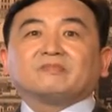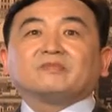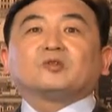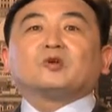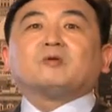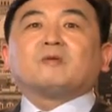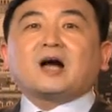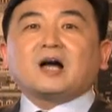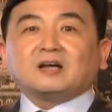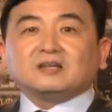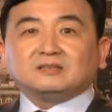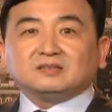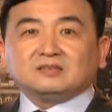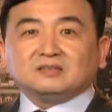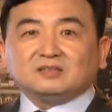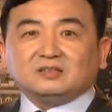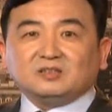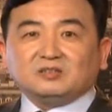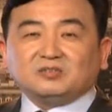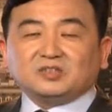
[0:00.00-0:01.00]
对
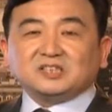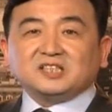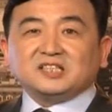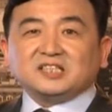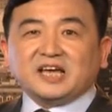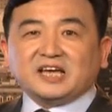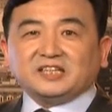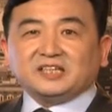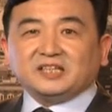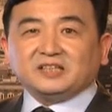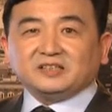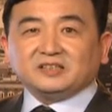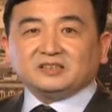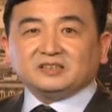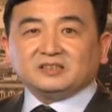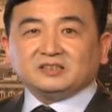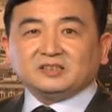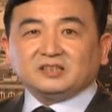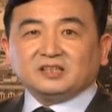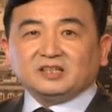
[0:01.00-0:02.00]
吧？《封神演义》《
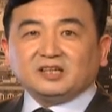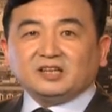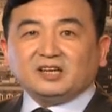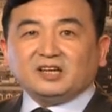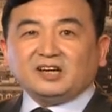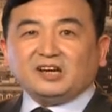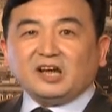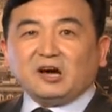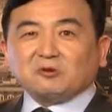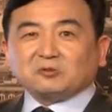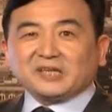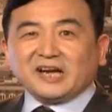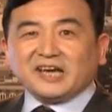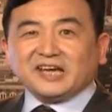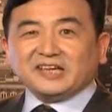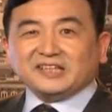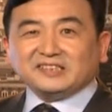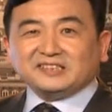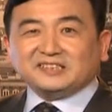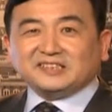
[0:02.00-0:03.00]
聊
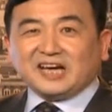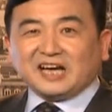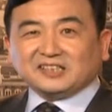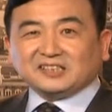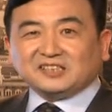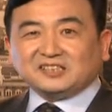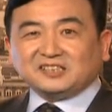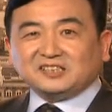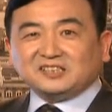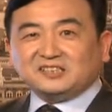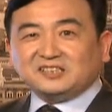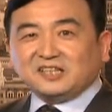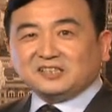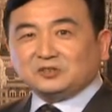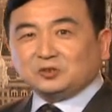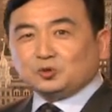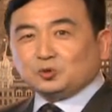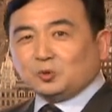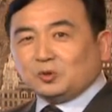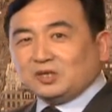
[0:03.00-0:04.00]
斋》讲的是
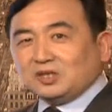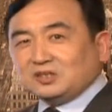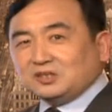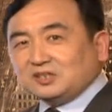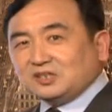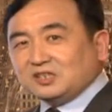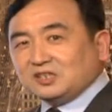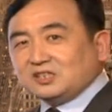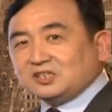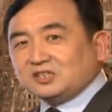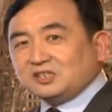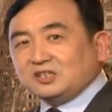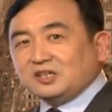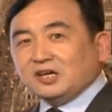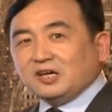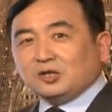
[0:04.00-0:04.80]
人做了恶事，